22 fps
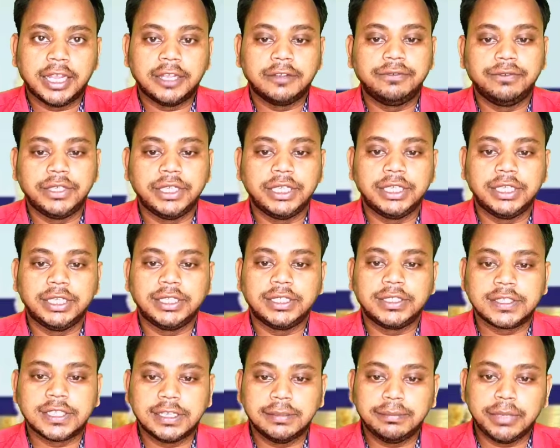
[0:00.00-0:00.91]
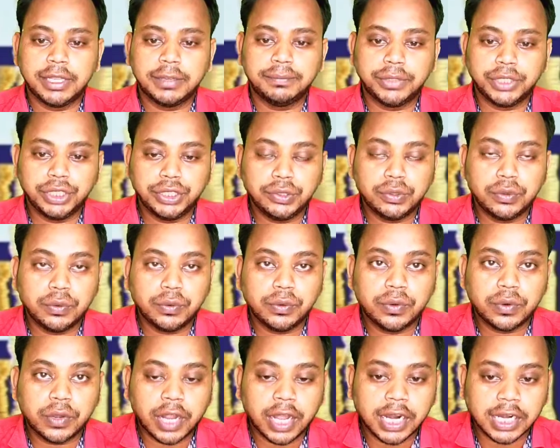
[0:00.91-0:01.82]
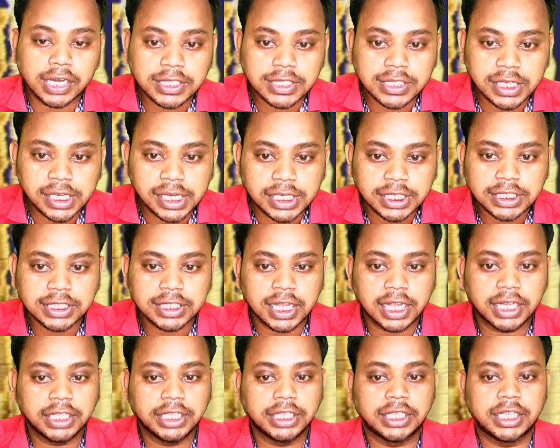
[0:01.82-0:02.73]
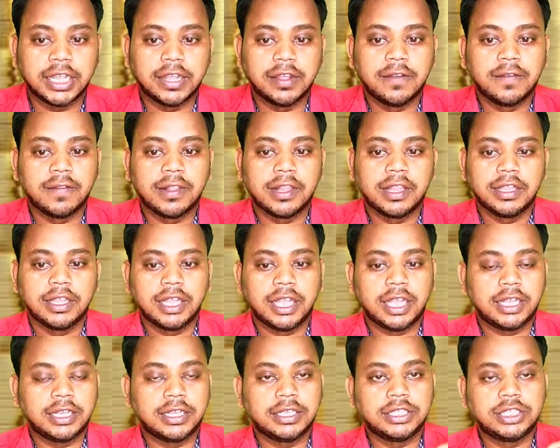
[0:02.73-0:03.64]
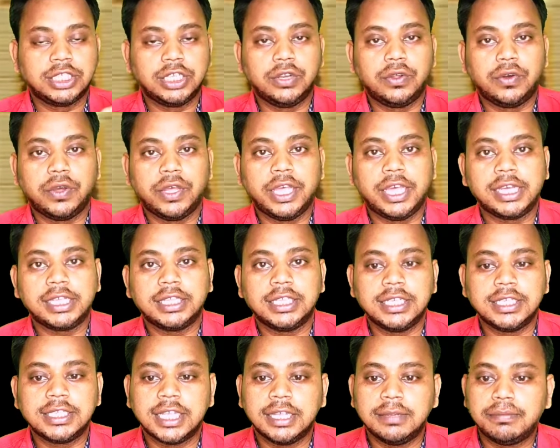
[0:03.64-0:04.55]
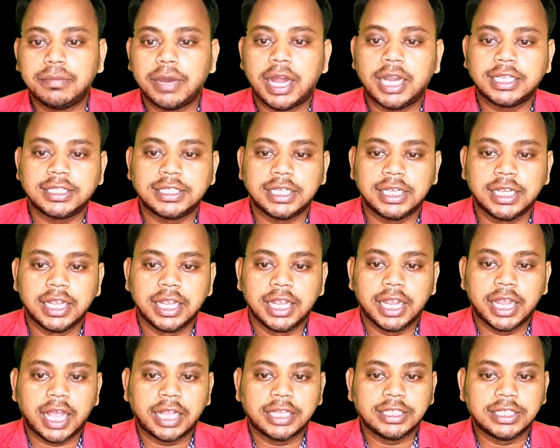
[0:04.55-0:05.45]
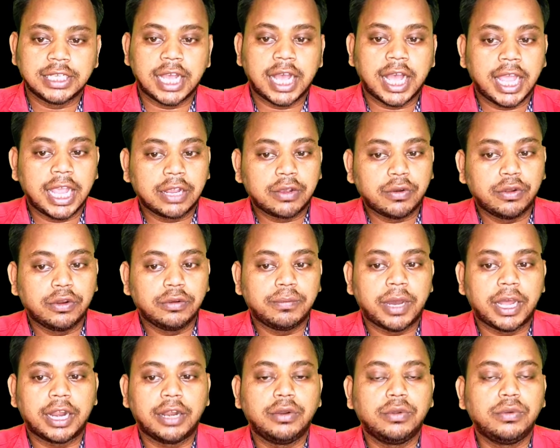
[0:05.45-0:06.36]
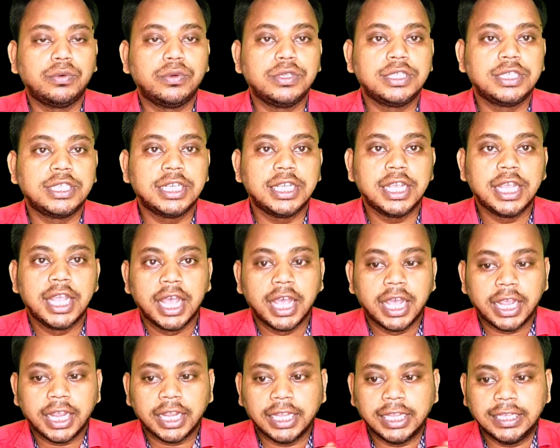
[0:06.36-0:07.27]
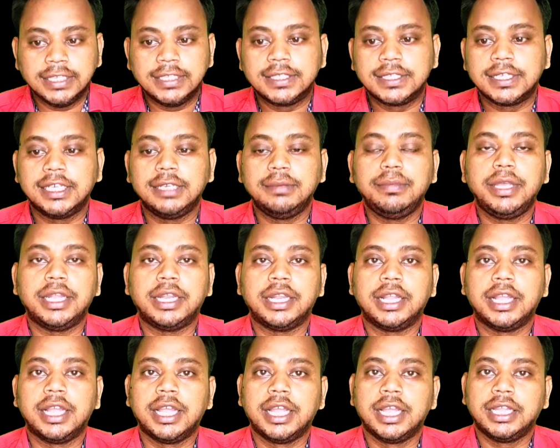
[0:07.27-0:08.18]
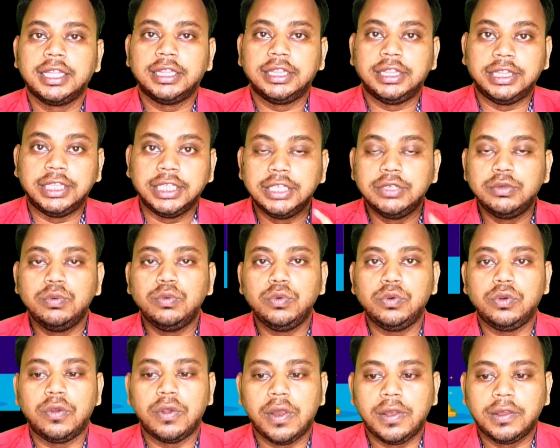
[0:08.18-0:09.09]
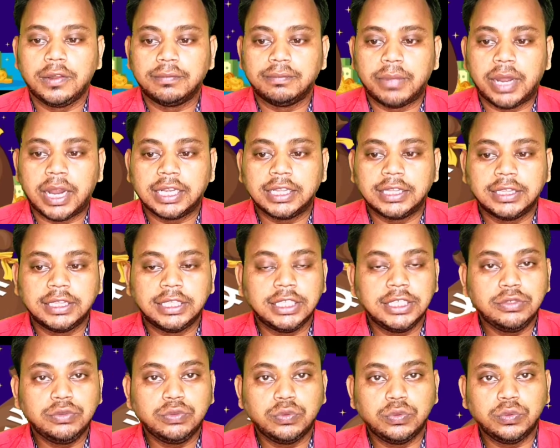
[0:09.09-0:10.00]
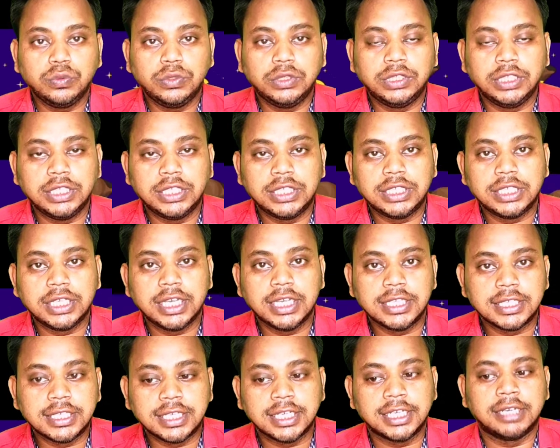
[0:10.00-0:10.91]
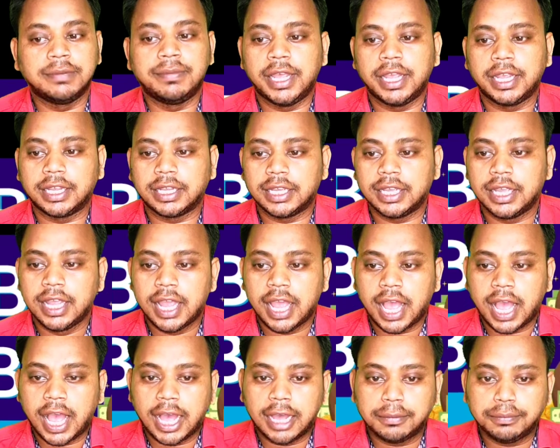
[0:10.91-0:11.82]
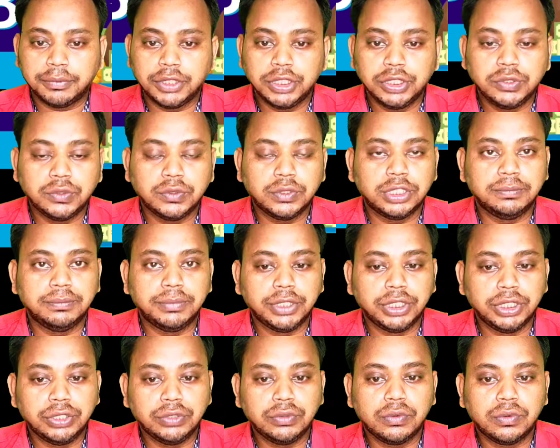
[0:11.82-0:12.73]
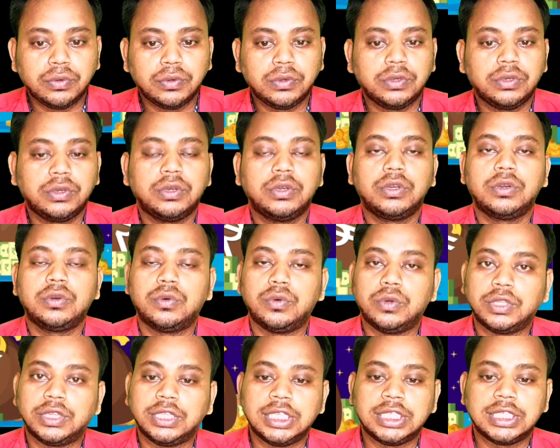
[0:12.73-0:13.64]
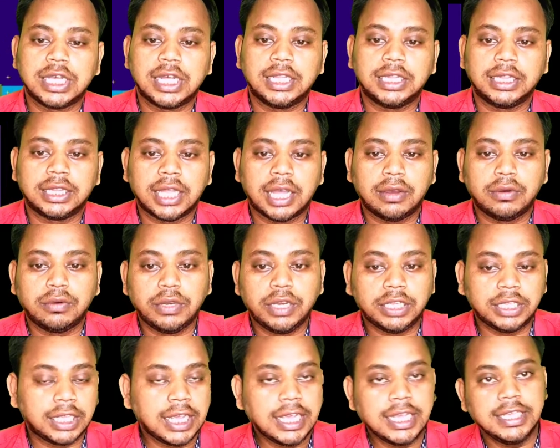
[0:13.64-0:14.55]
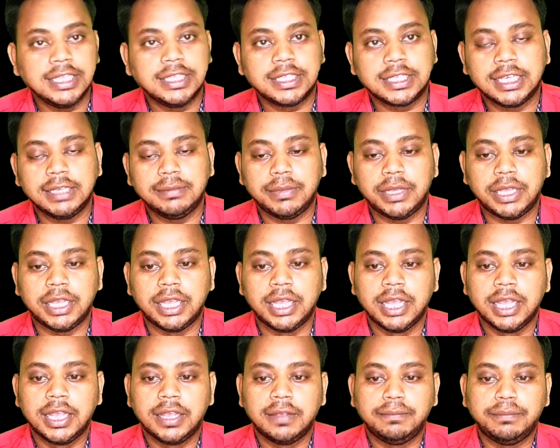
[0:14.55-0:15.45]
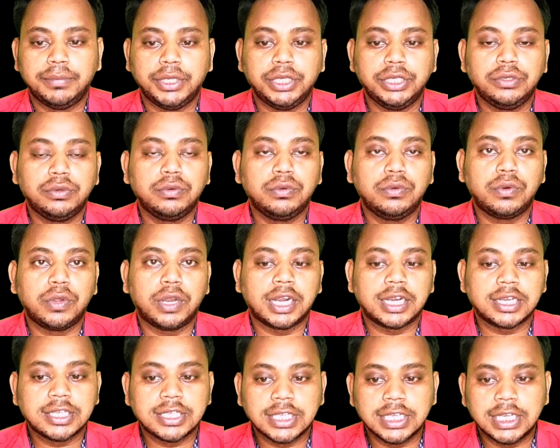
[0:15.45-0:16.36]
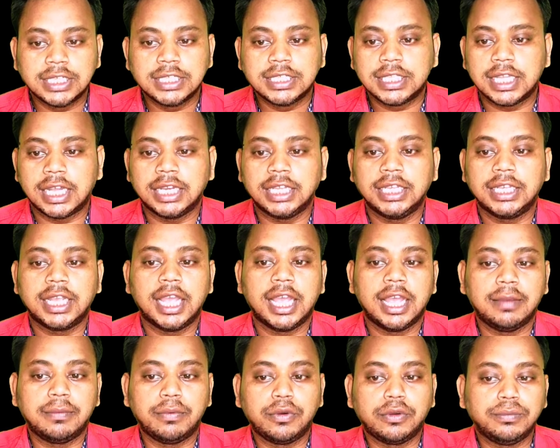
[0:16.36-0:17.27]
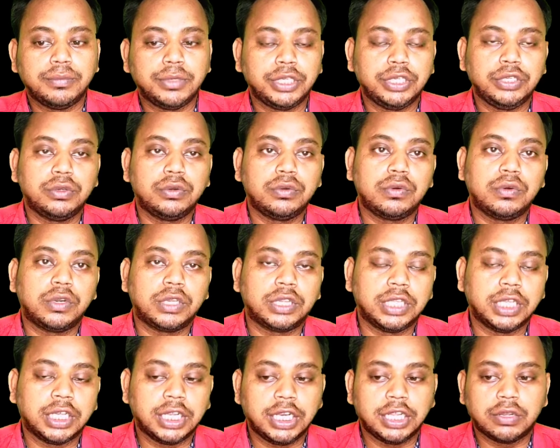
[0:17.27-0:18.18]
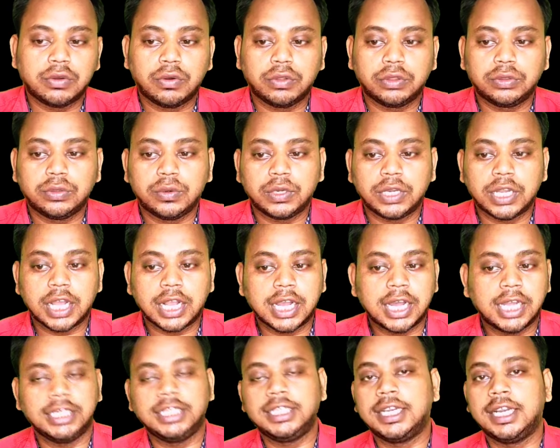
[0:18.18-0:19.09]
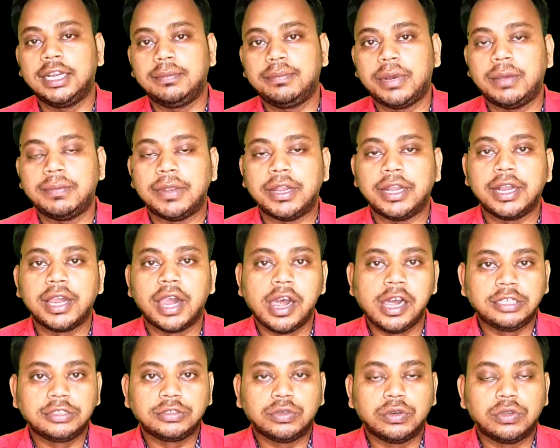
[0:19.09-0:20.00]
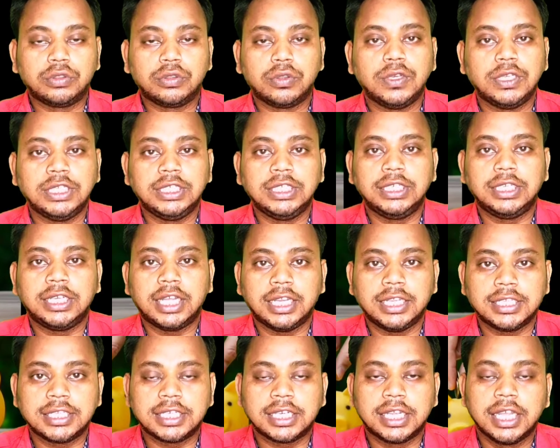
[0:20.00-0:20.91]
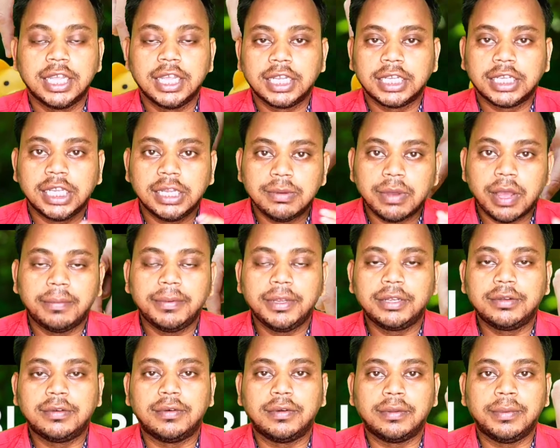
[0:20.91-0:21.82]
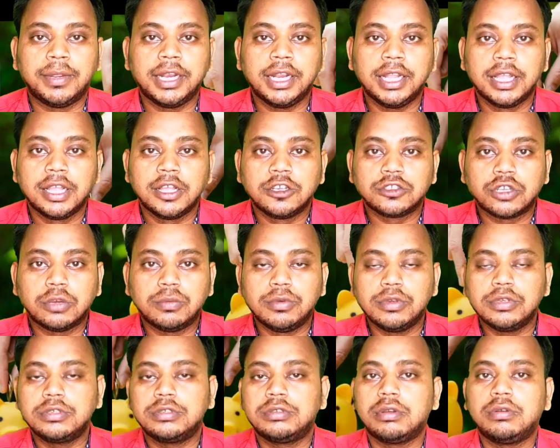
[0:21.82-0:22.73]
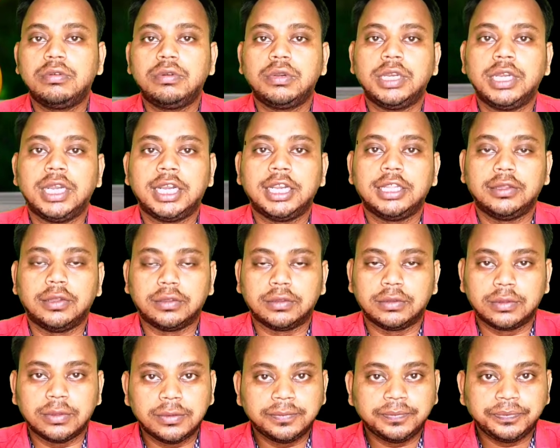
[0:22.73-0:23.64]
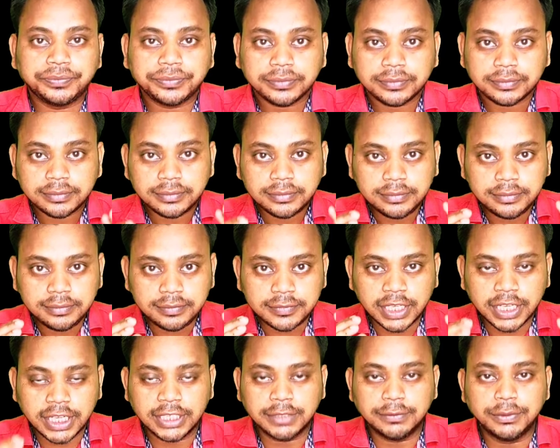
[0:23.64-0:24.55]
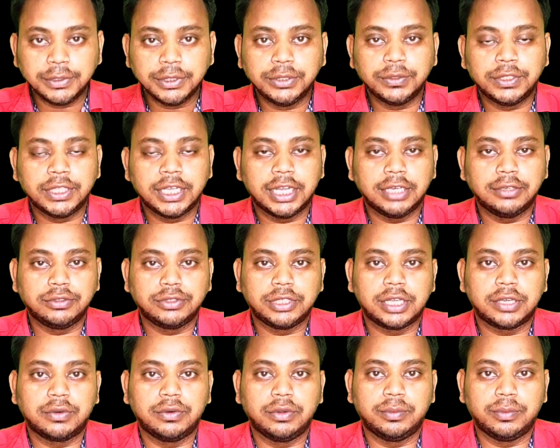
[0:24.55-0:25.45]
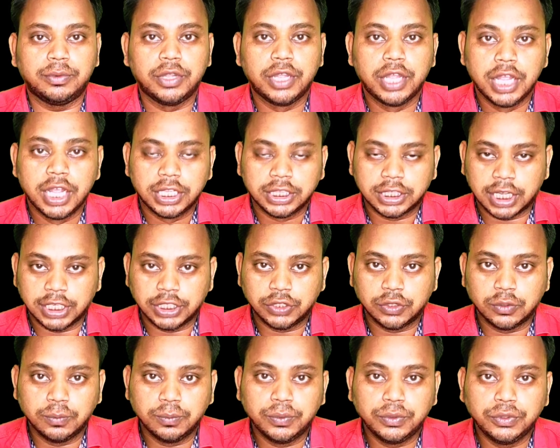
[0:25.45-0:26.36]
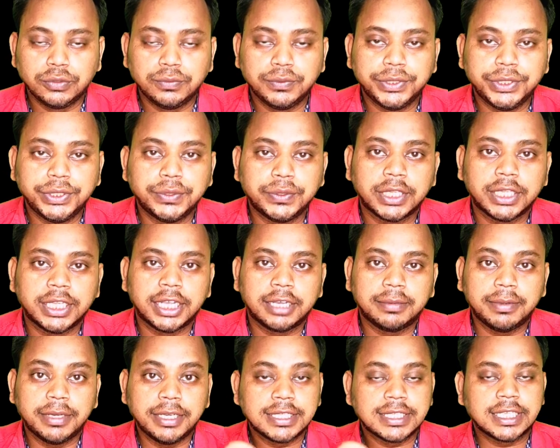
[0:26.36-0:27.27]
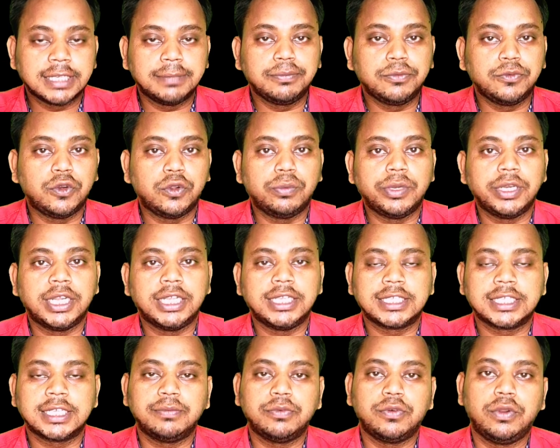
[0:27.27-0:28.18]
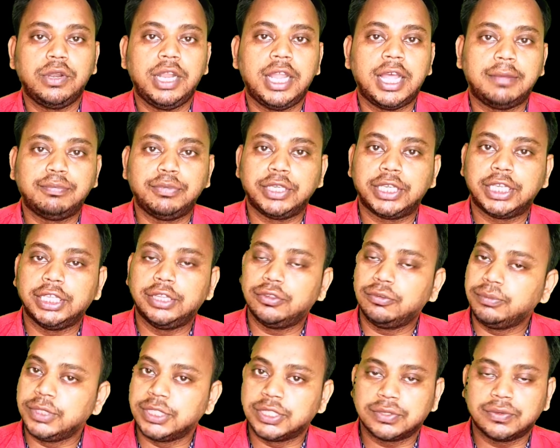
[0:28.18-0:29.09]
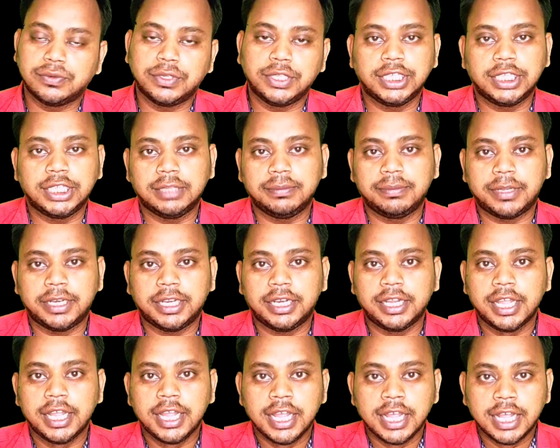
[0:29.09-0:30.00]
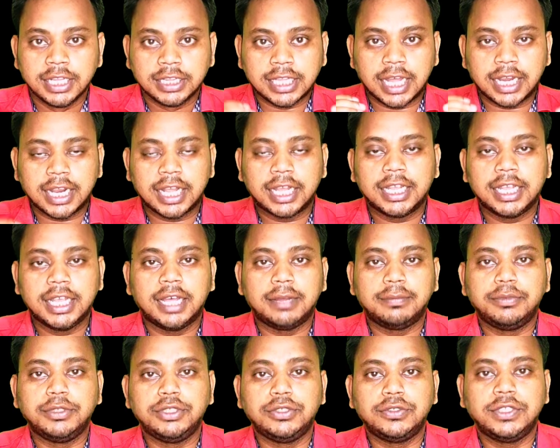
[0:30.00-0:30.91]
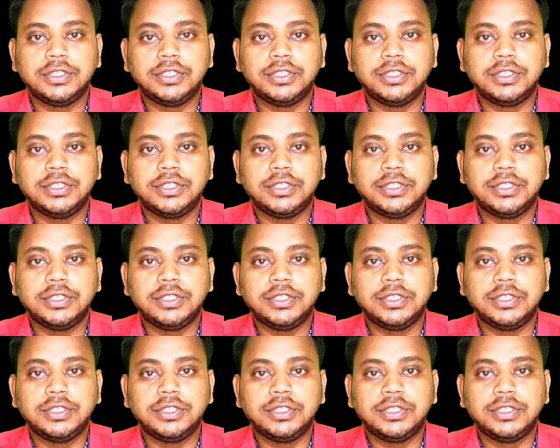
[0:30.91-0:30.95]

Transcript: এফডি স্কিমে বিনিয়োগ করার শেষ তারিখ ছিল একত্রিশে মার্চ যা এখন বাড়ানো হয়েছে এই স্কিমের দ্বিগুণ বাড়তি সুদ দিচ্ছে স্টেট ব্যাংক আপনি যদি বিনিয়োগ করতে চান তাহলে এই স্কিমে বিনিয়োগ করার শেষ তারিখ এবং বিনিয়োগ করতে গেলে কত টাকা রিটার্ন পাবেন কত ইন্টারেস্ট কিভাবে করবেন সমস্ত খুঁটিনাটি তথ্য এই ভিডিওতে আলোচনা করব তাই সম্পূর্ণ ভিডিওটা দেখবেন স্কিপ করবেন না স্কিপ করলে আপনি কিন্তু মিস করে যেতে পারেন তার আগে আপনি